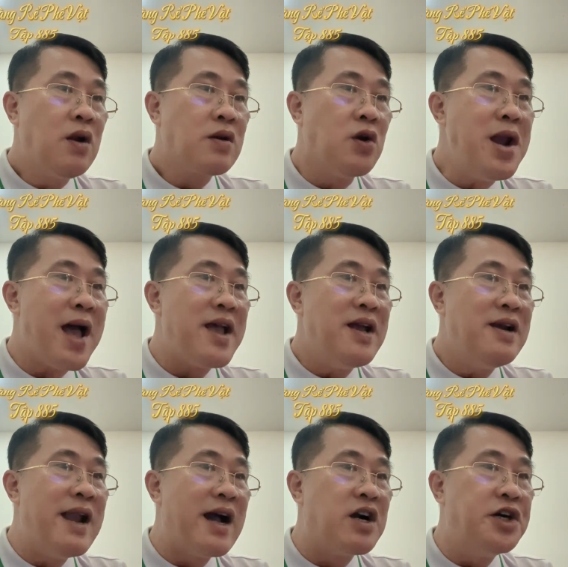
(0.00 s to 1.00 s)
Đối lại
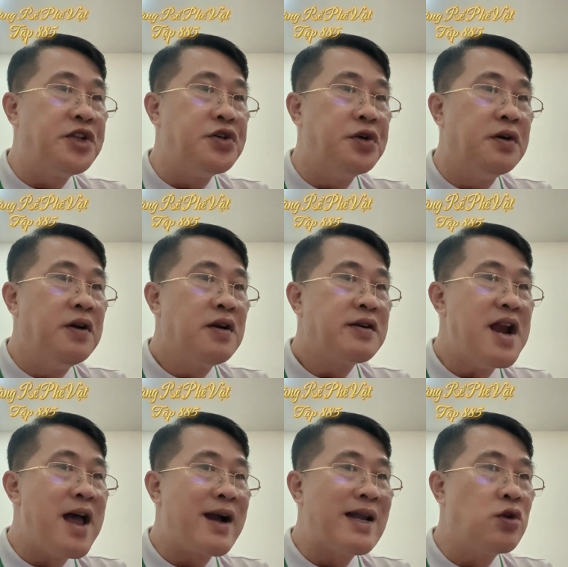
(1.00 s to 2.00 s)
là người thường, đây
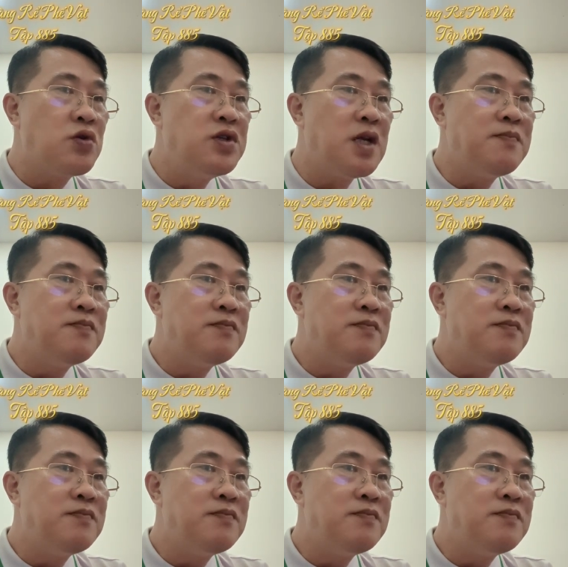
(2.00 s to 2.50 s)
là cách tốt nhất.